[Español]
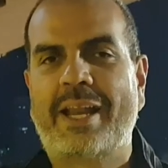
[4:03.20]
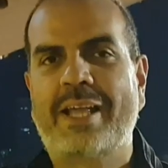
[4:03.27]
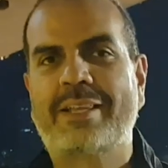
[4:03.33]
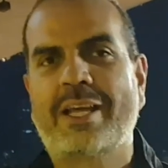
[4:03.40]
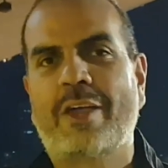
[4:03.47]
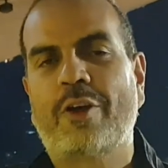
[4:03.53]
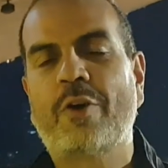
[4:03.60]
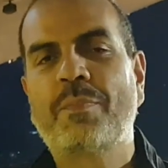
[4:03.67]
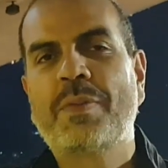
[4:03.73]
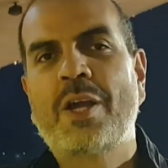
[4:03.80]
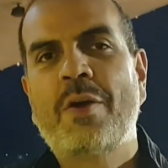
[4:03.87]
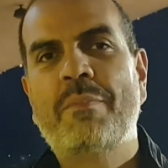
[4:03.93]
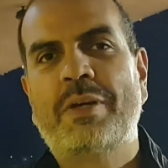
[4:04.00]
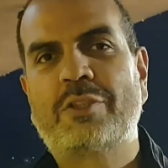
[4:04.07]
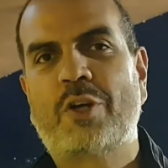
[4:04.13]
el Estadio
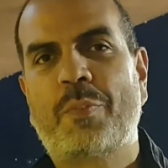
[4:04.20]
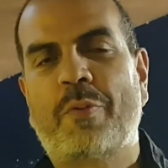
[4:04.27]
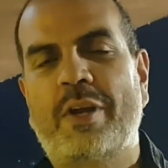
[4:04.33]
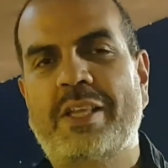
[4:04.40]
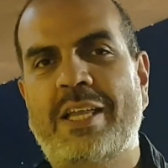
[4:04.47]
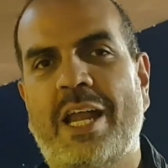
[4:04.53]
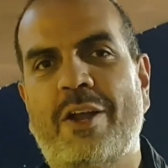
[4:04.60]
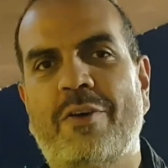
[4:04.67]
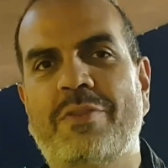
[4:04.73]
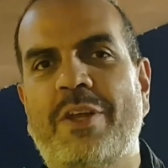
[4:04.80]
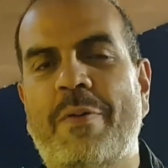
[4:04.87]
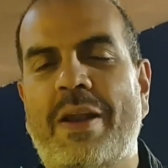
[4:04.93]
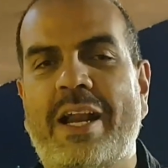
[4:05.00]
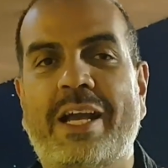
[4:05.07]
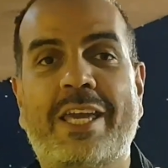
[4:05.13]
Metropolitano de
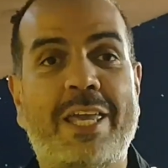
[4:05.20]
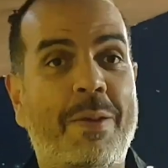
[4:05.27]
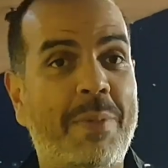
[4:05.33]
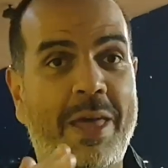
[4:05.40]
Barranquilla.